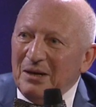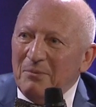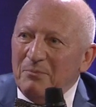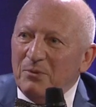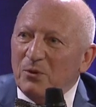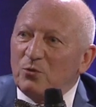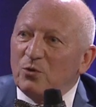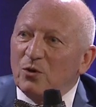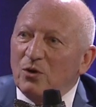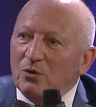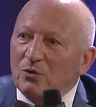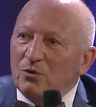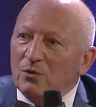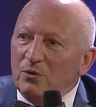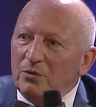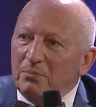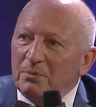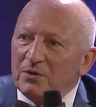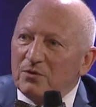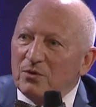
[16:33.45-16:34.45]
Mais on se rend
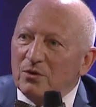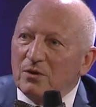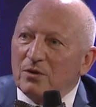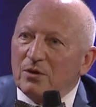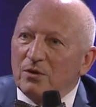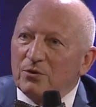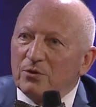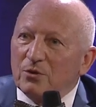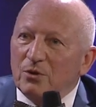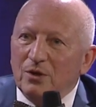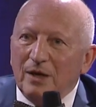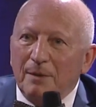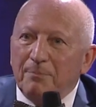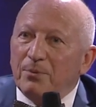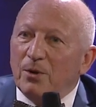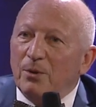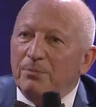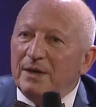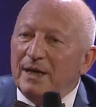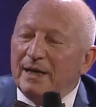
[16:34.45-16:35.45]
compte, bien sûr, qu'entre la
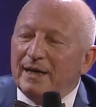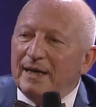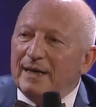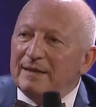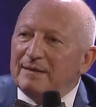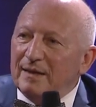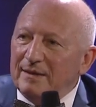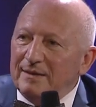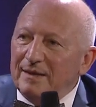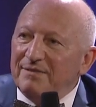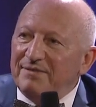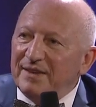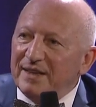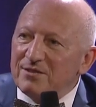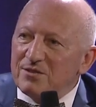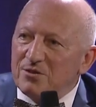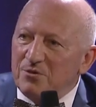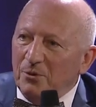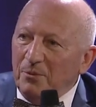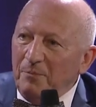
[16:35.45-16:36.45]
première et la dernière
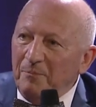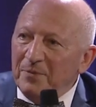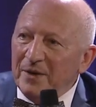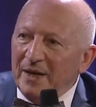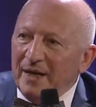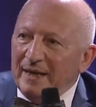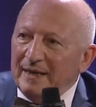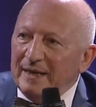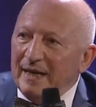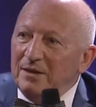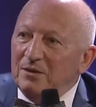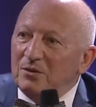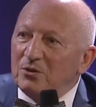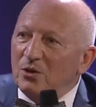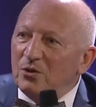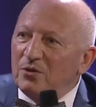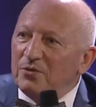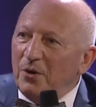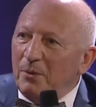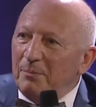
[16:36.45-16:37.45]
version, il y a une
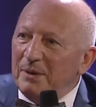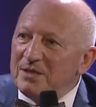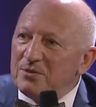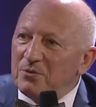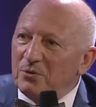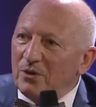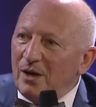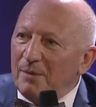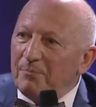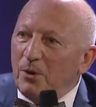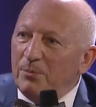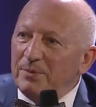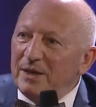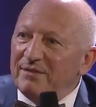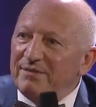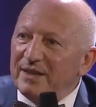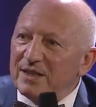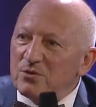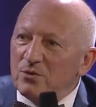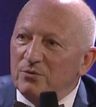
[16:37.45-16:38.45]
transformation. Dans la
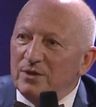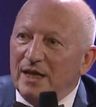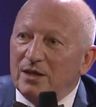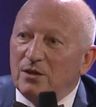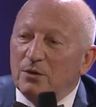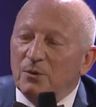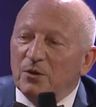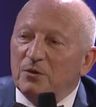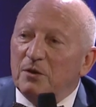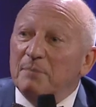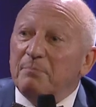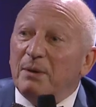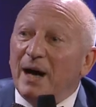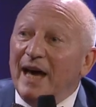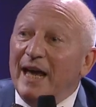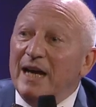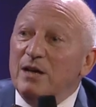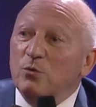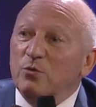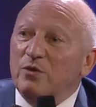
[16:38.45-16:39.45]
première version, elle commençait par
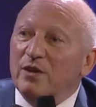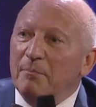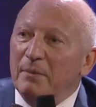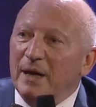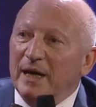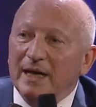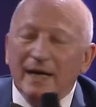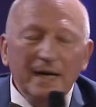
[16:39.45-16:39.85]
Elle nous aimait.